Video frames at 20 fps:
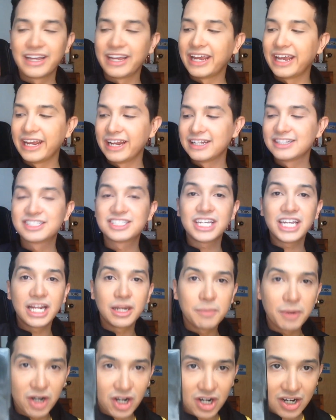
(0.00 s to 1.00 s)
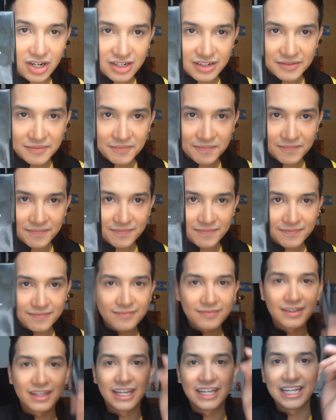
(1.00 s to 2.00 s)
el Silver
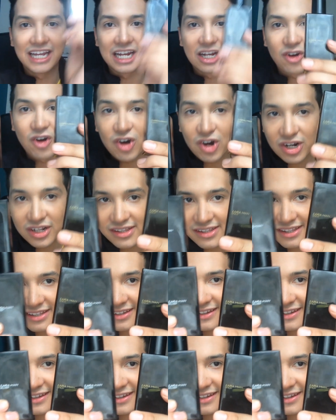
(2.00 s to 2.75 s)
y el Gold.